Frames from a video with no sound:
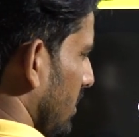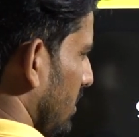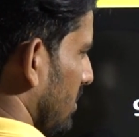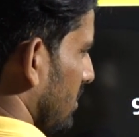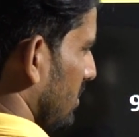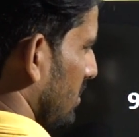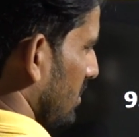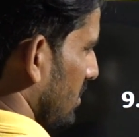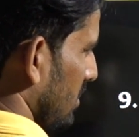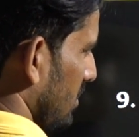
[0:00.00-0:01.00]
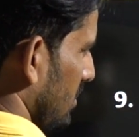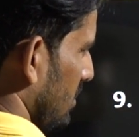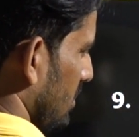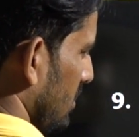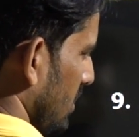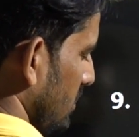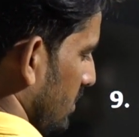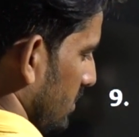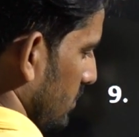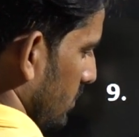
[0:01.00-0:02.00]
है
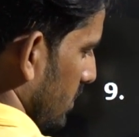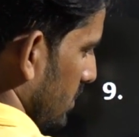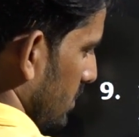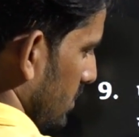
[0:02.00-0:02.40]
ऐसा कैसे हो गया